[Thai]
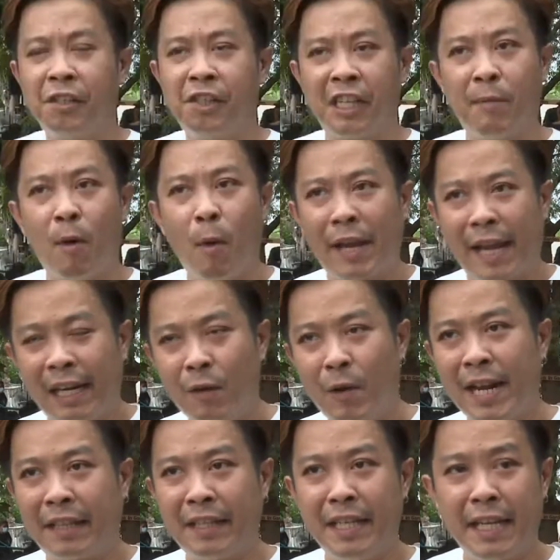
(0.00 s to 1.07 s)
สิ่งที่ผมมองเห็นเลย
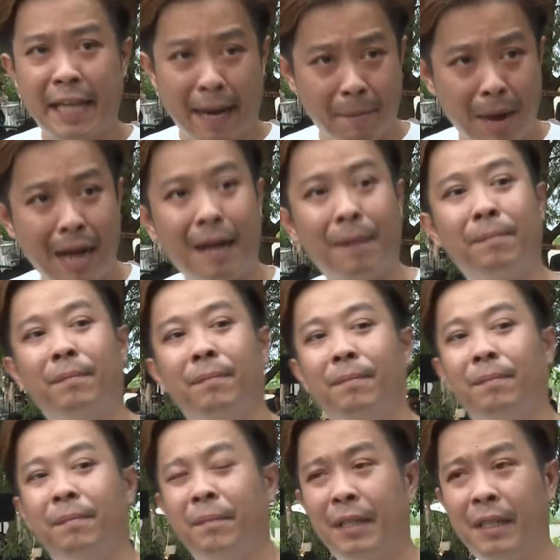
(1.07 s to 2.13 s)
ว่าเด็กที่นี่เก่งมากครับ
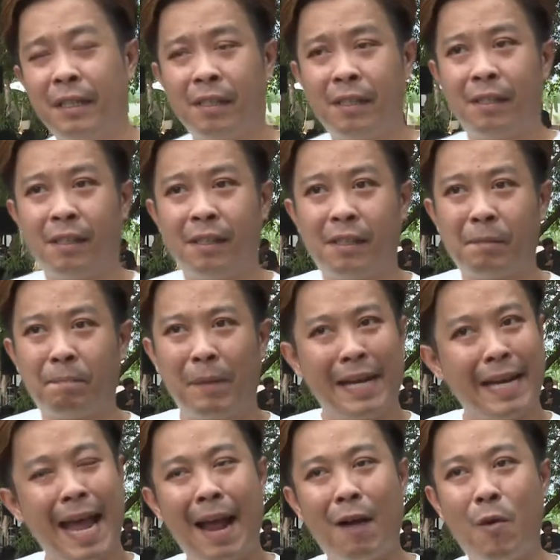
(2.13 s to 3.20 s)
ไม่
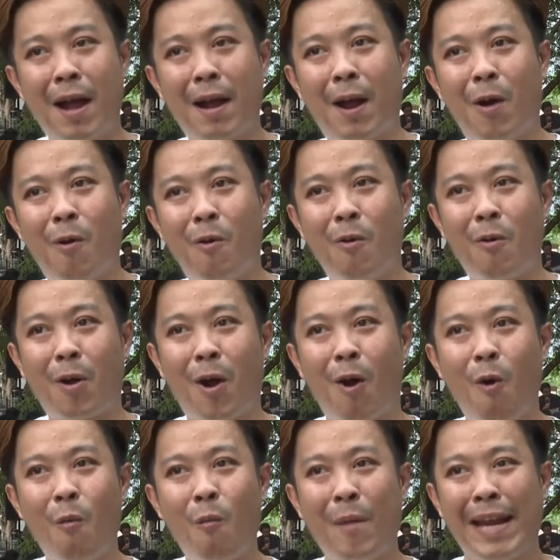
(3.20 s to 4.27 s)
น่าว่าเขา
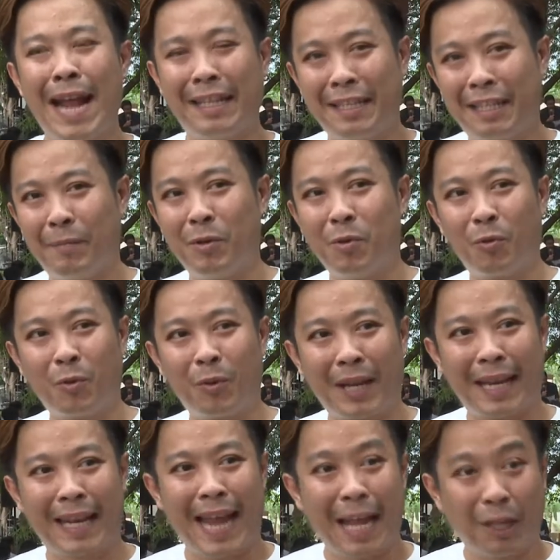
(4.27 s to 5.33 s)
เขาไม่น่าที่จะมาอยู่
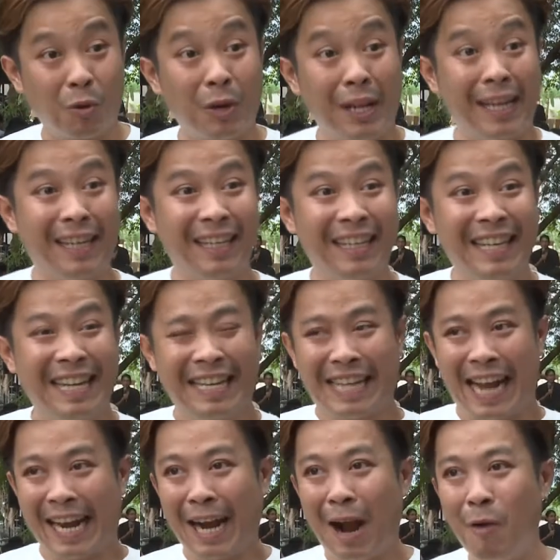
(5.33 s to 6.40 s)
แค่ตรงนี้ อ
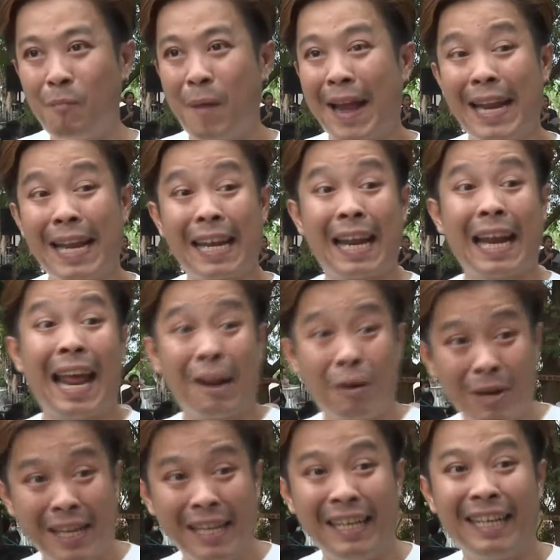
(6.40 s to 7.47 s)
ยากให้เขาไปได้ไกลก
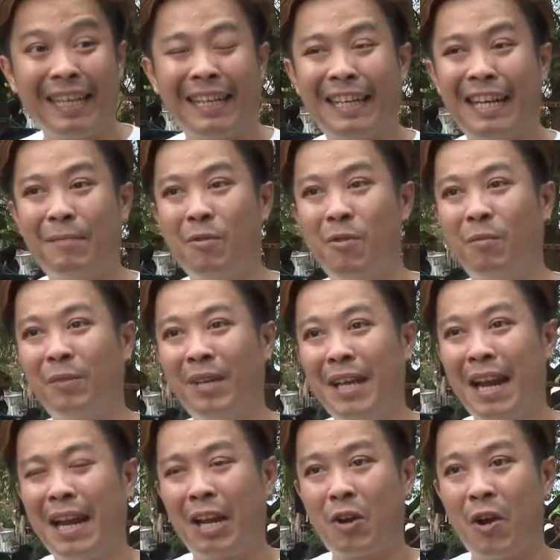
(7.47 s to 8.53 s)
ว่านี้ครับผม
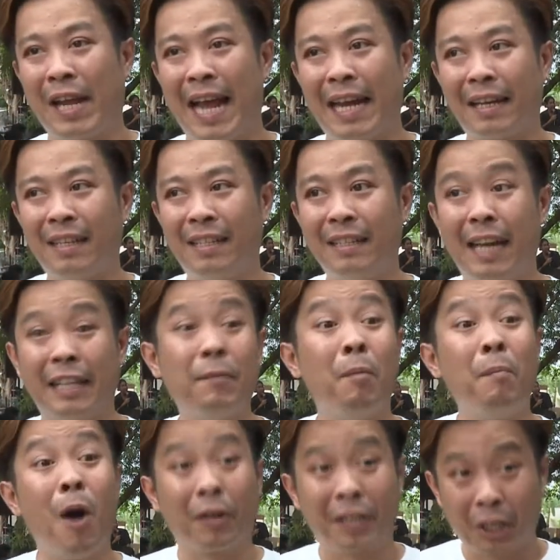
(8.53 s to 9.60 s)
แล้วก็อีกอันก็คืออย่างที่ผ
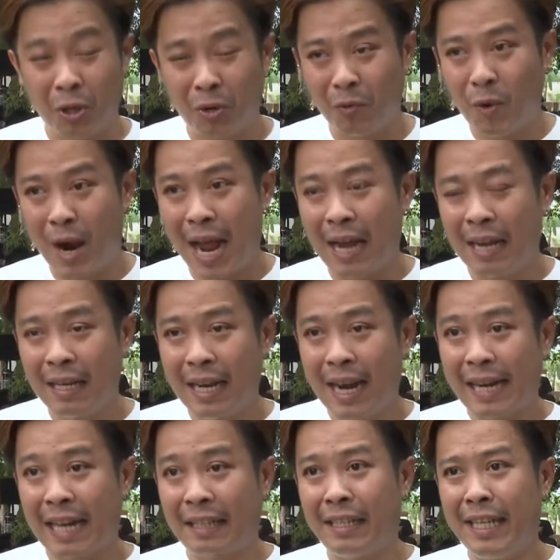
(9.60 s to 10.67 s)
มบอก แต่ต้นว่า
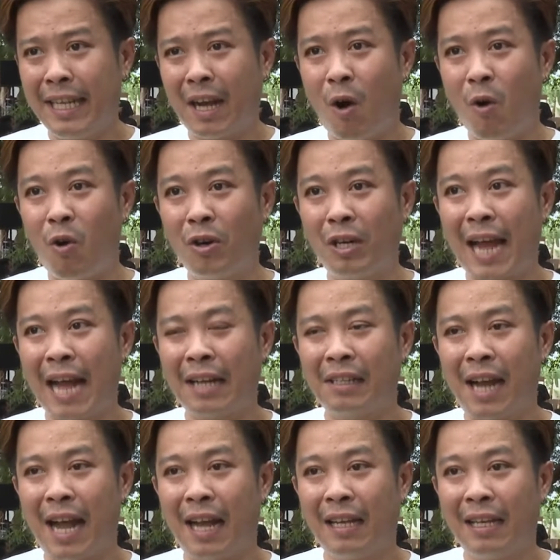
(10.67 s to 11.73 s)
เด็กที่นี่เขาค่อนข้าง
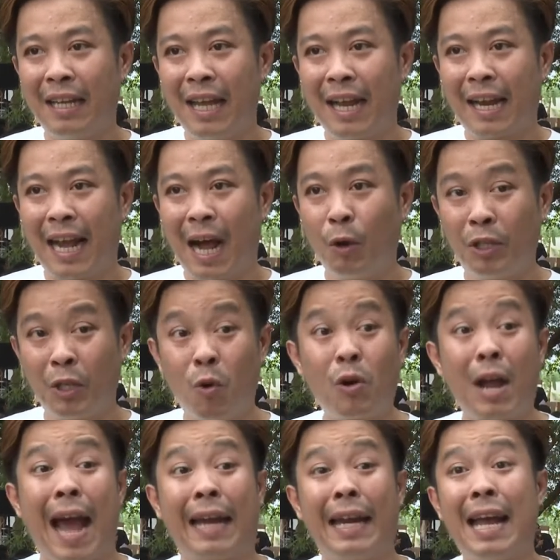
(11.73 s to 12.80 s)
จะเข้าถึงโอ
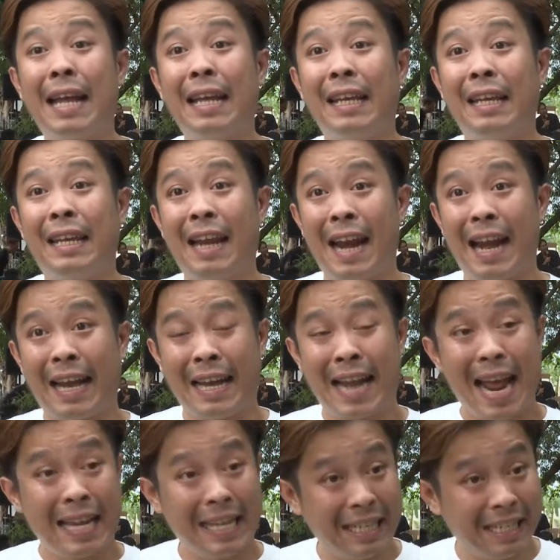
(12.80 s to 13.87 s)
กาสได้
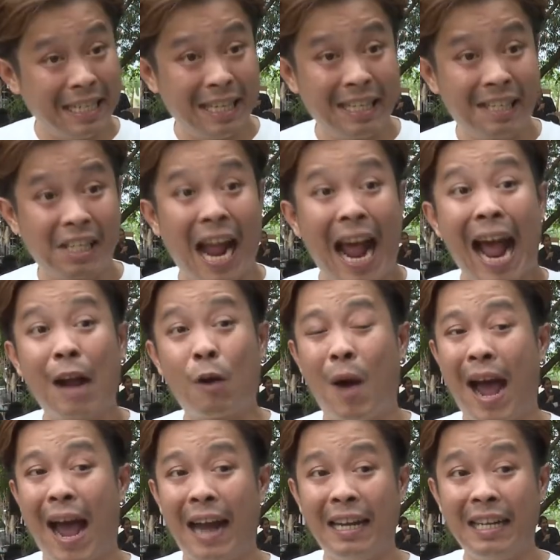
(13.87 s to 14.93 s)
ได้ช้าก
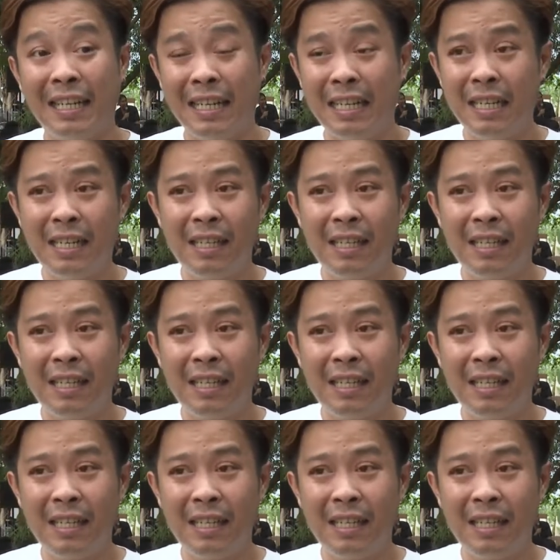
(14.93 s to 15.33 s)
ว่าหรือ